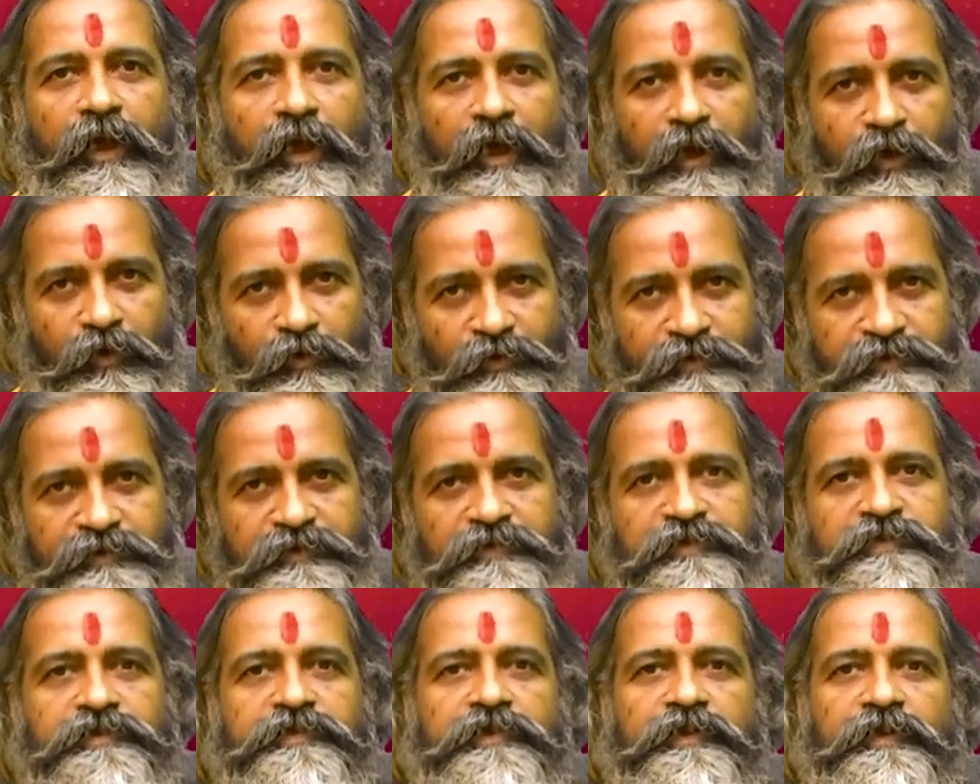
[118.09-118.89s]

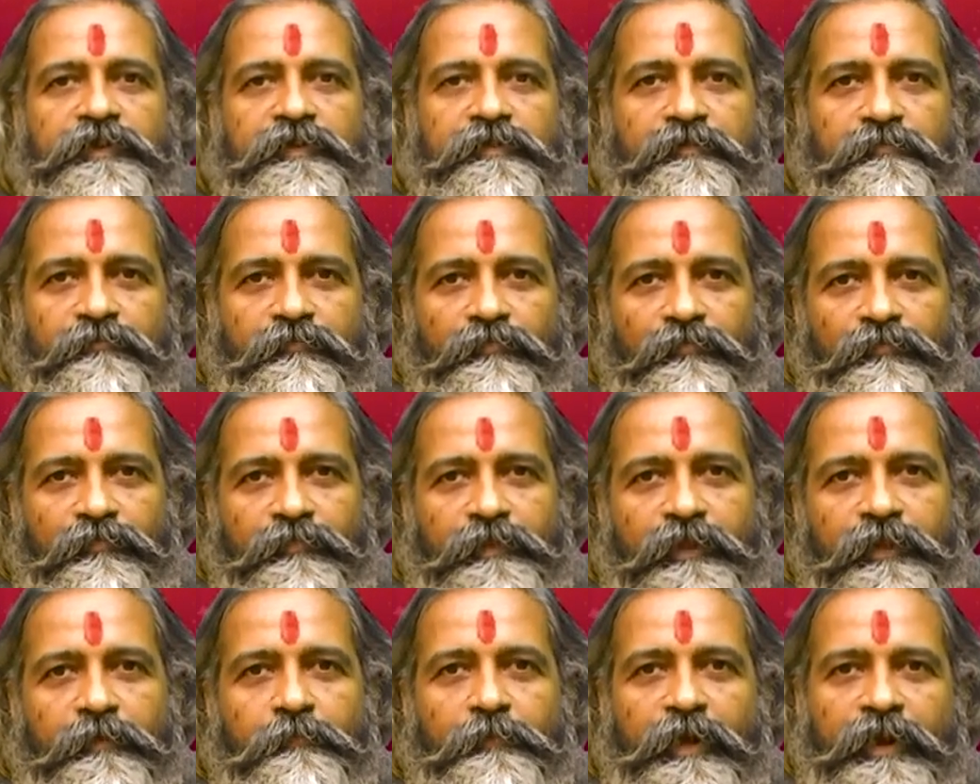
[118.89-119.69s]
ఆలోచించి
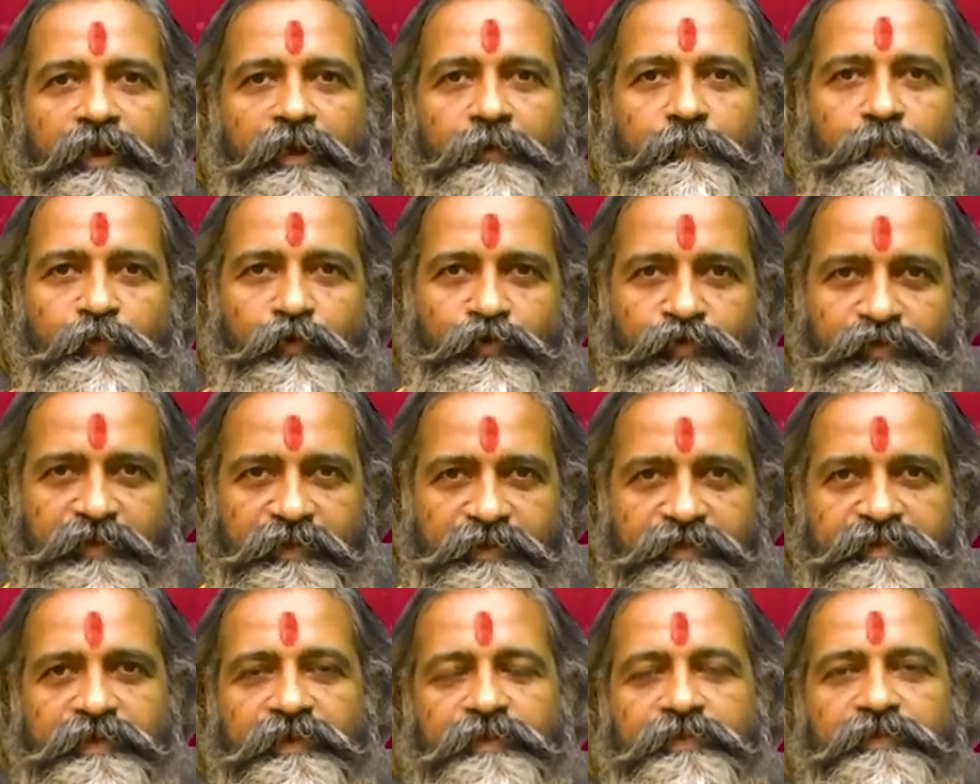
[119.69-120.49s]
మన
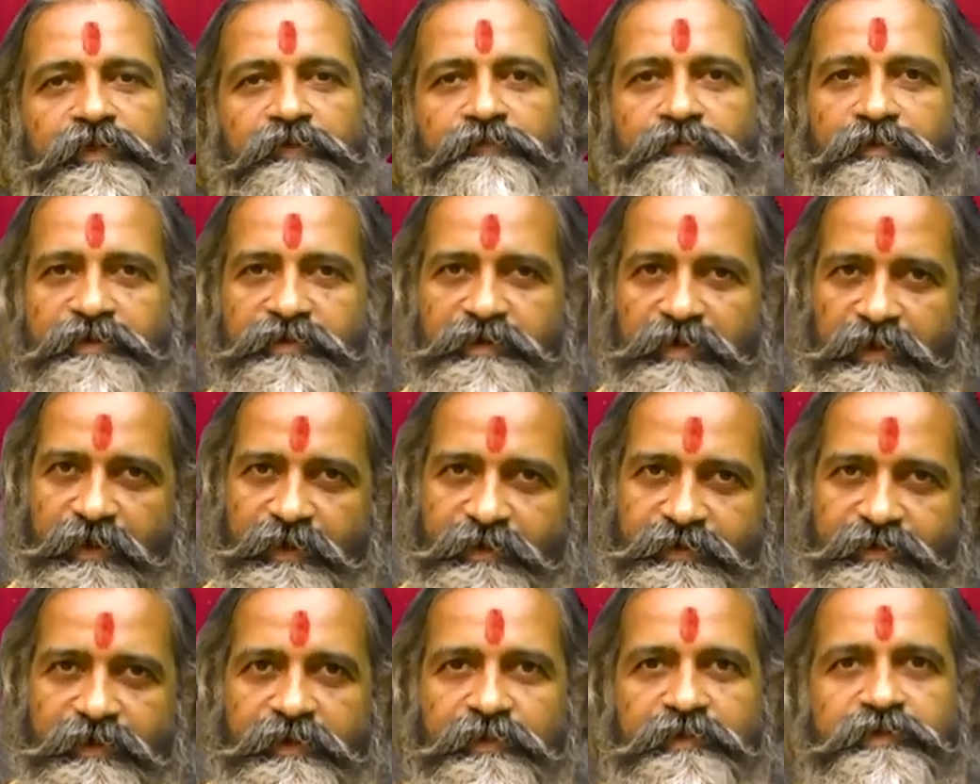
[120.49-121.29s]
బుద్ధి చేత
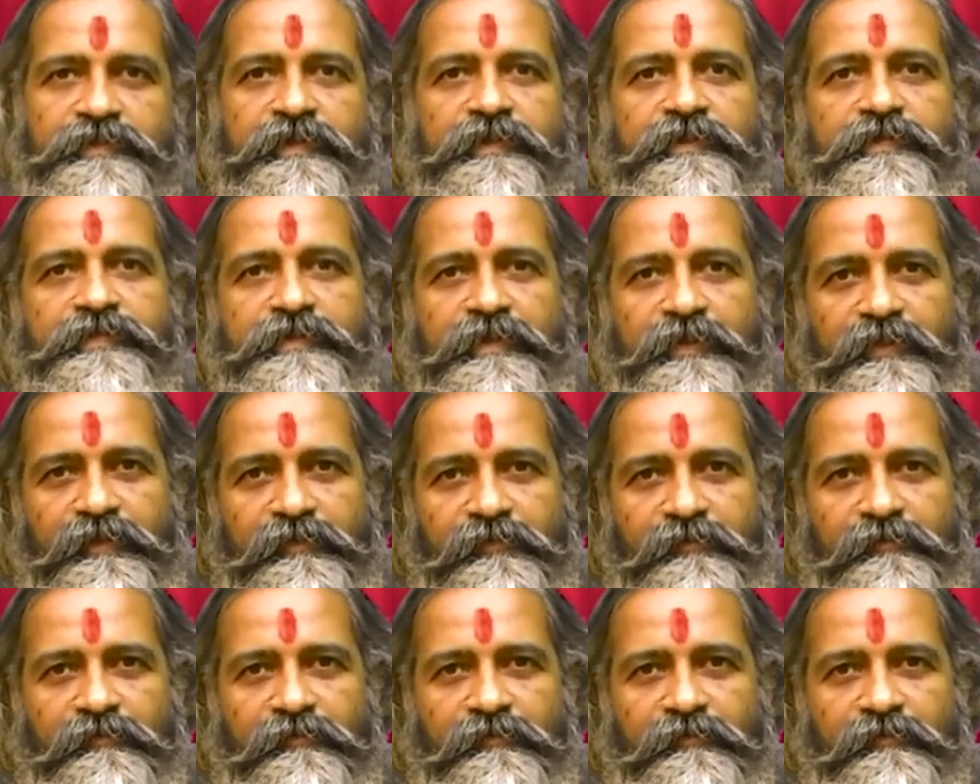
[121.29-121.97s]
విశ్లేషణ చేసి